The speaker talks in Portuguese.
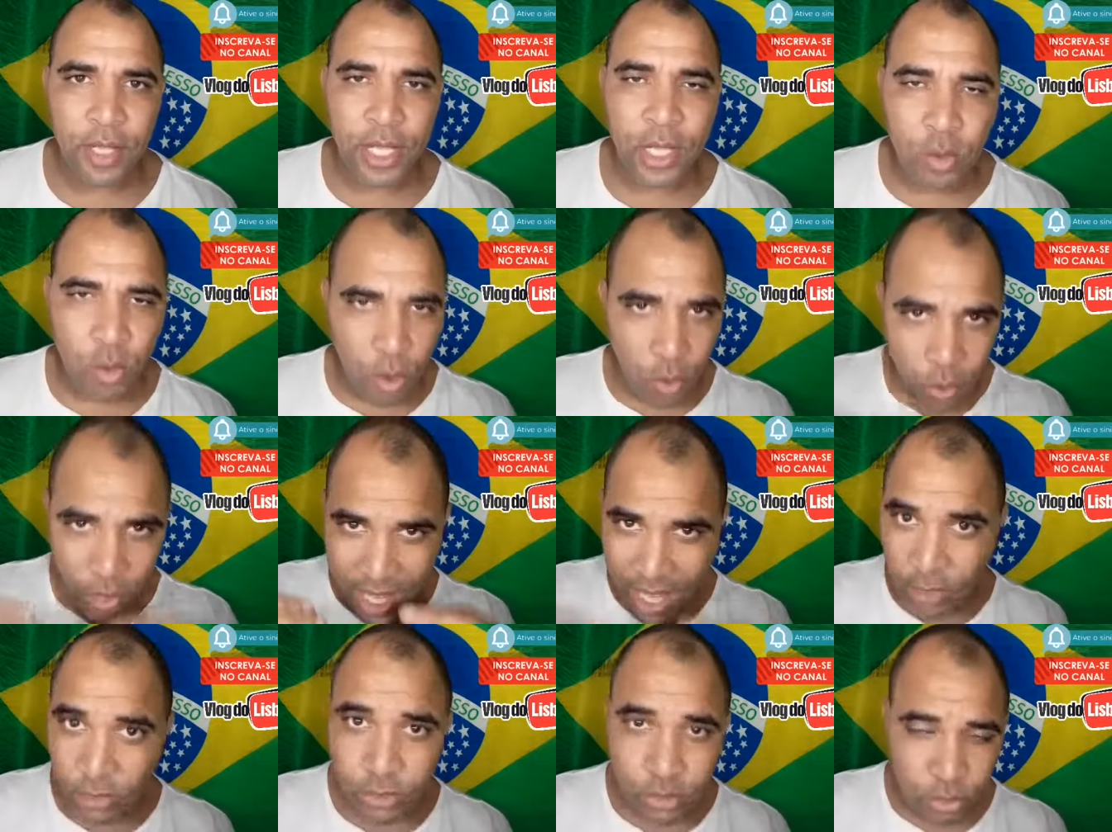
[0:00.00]
Em
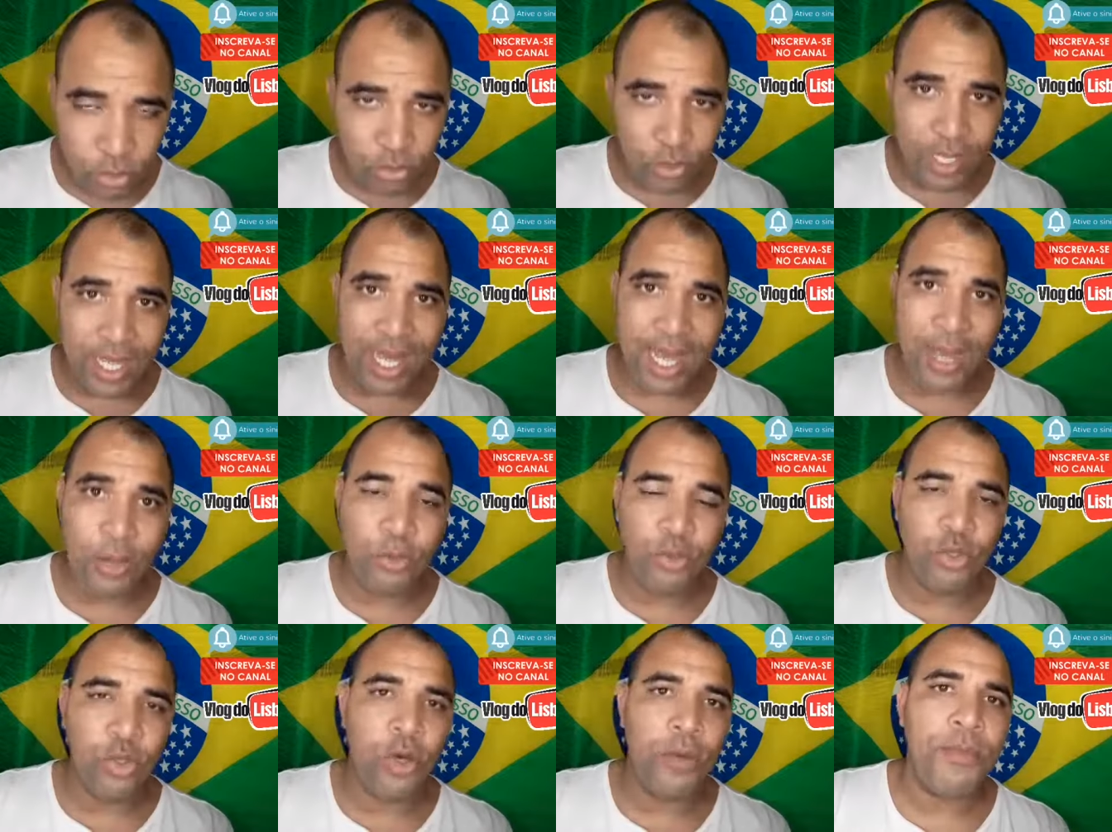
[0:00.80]
qualquer outro
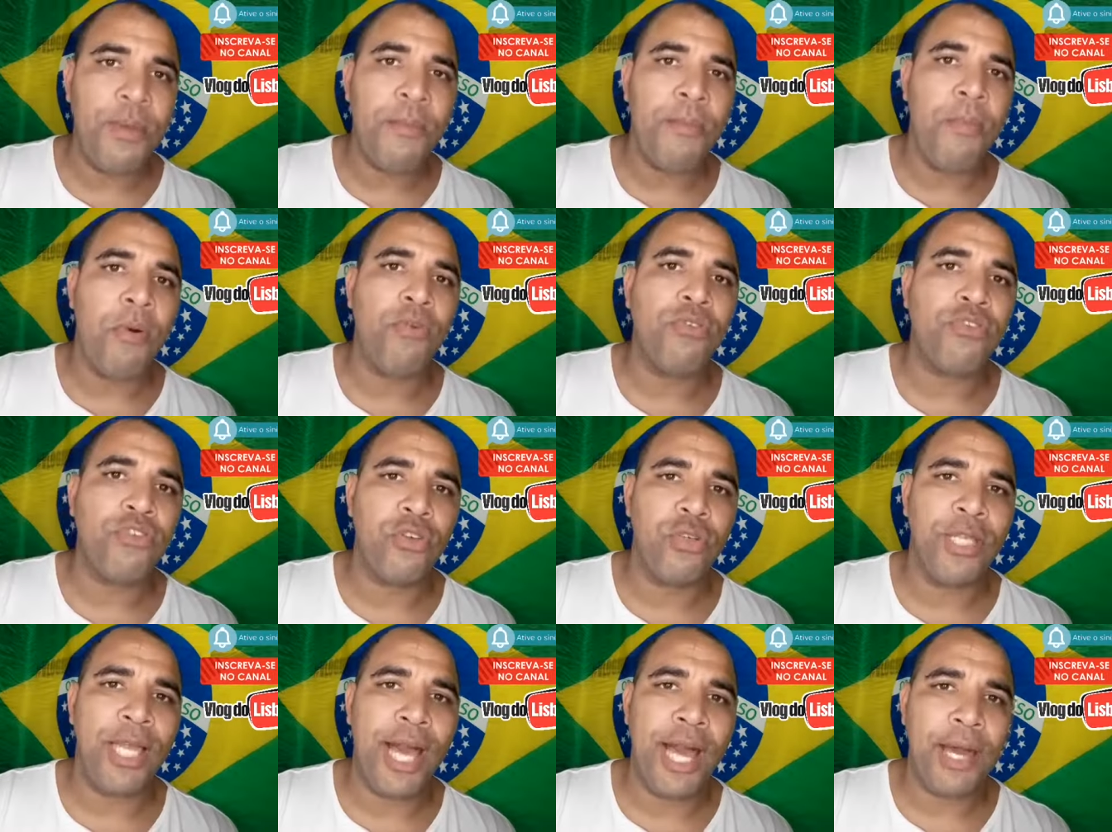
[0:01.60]
lugar, o nome
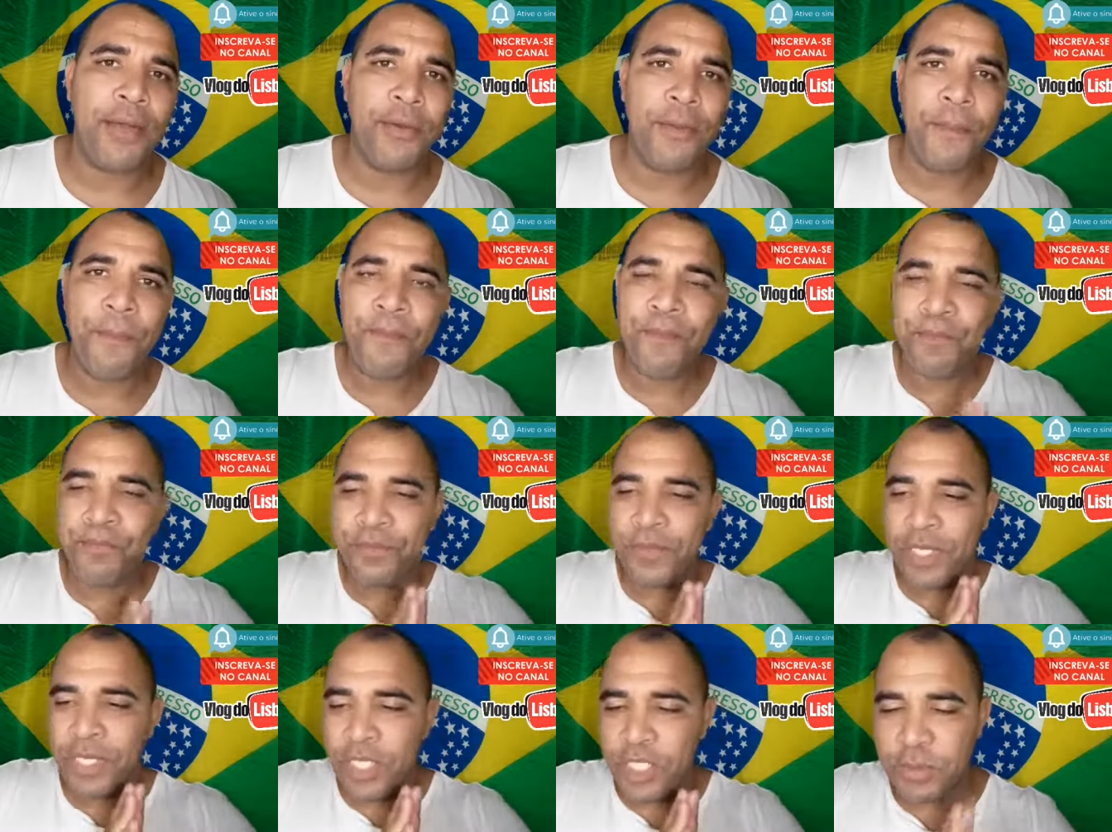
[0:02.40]
Bolsonaro
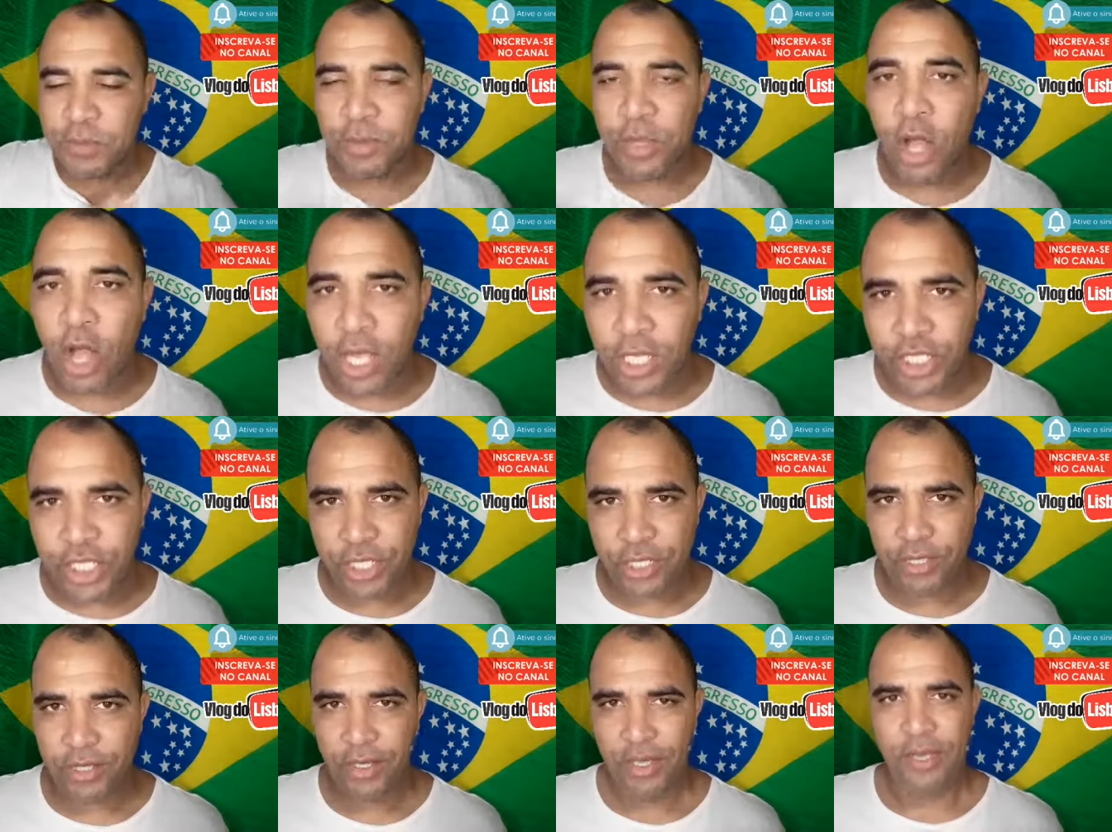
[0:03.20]

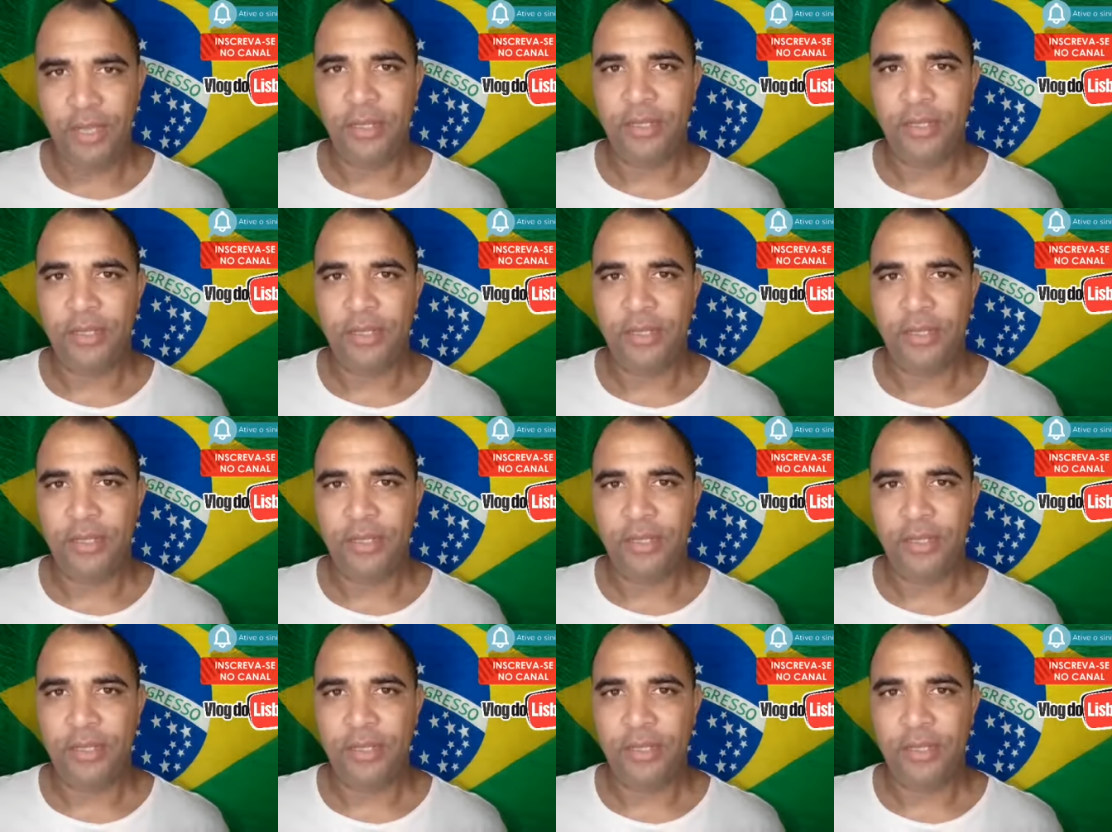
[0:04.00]
explode.